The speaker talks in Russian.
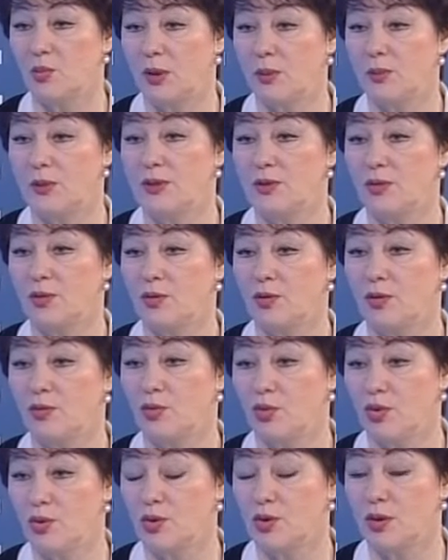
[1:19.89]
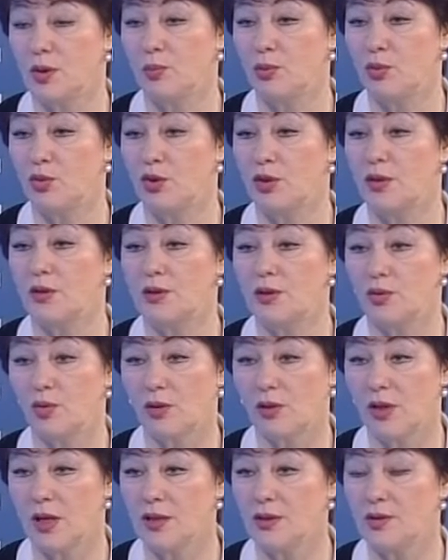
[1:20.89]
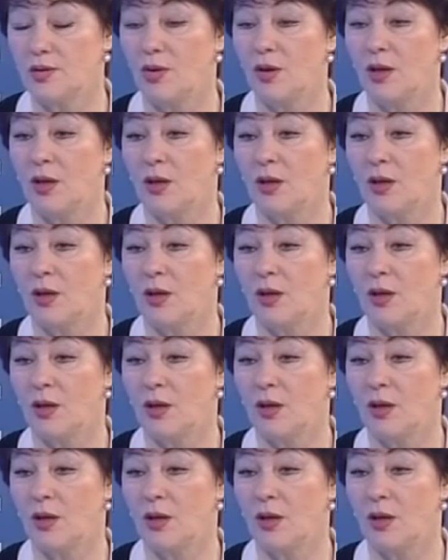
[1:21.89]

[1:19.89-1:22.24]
предпенсионного возраста и получить консультацию.